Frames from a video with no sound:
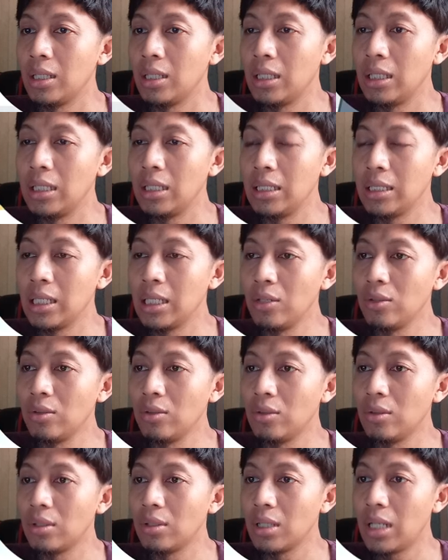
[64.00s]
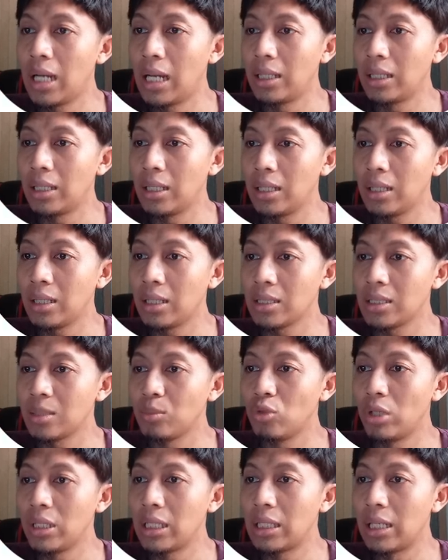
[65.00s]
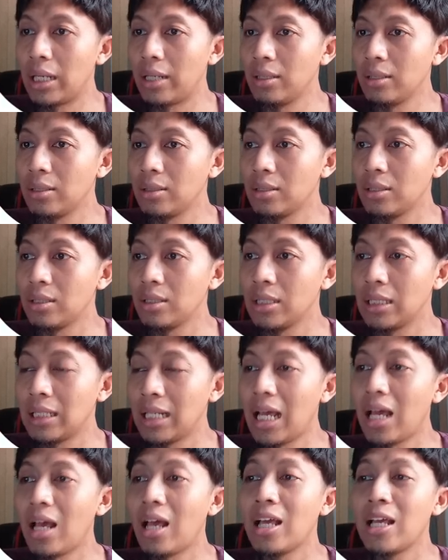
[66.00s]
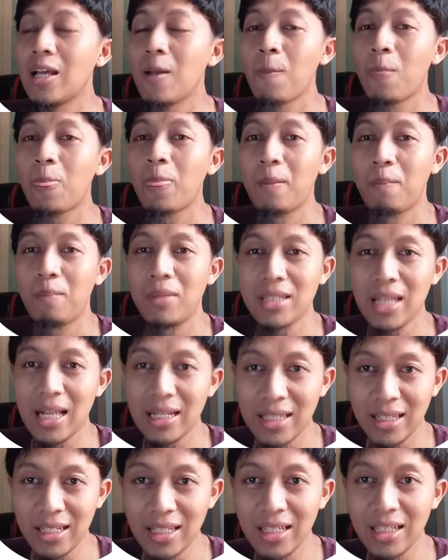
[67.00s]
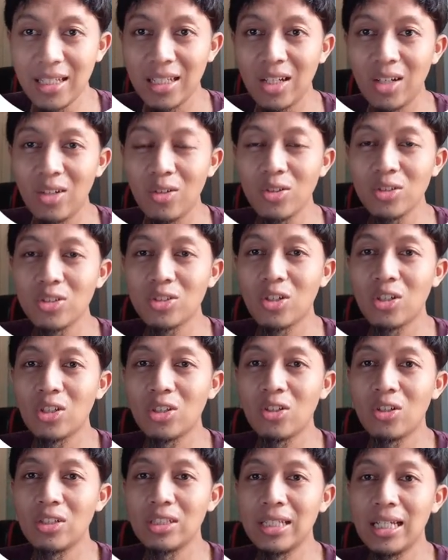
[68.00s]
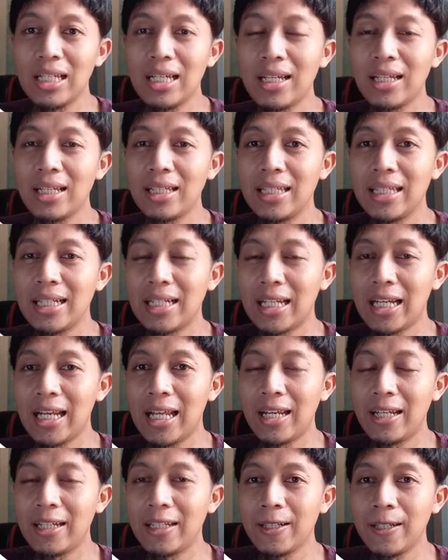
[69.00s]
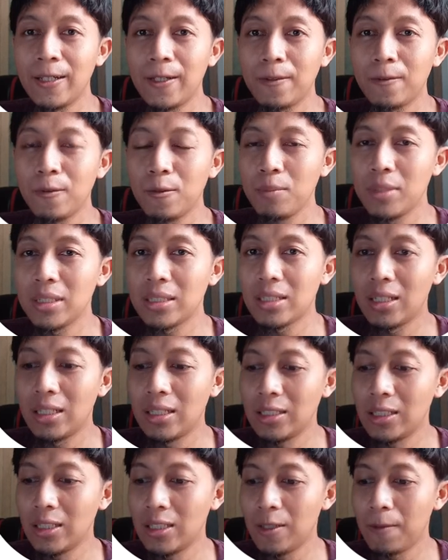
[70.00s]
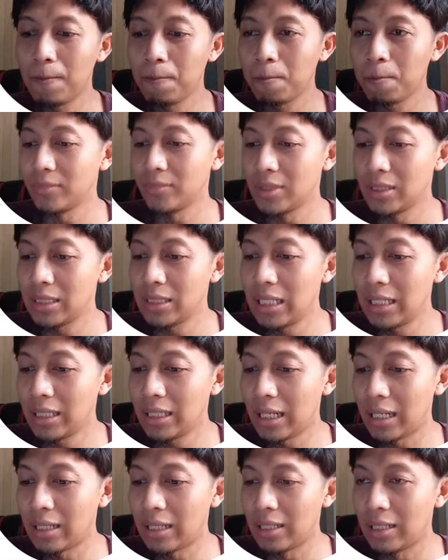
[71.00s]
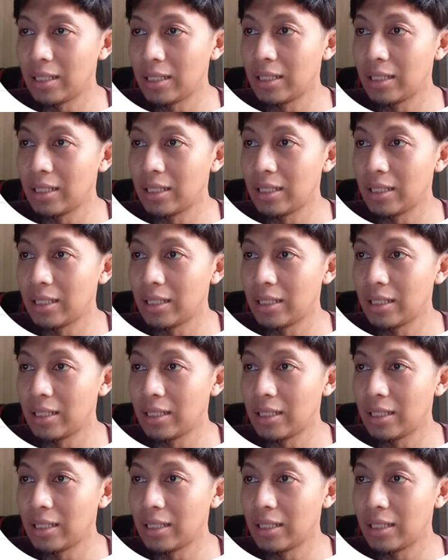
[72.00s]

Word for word: ininya lu ganti ke semua iklan nah misalnya nih lu contohnya iklannya tuh misalnya skincare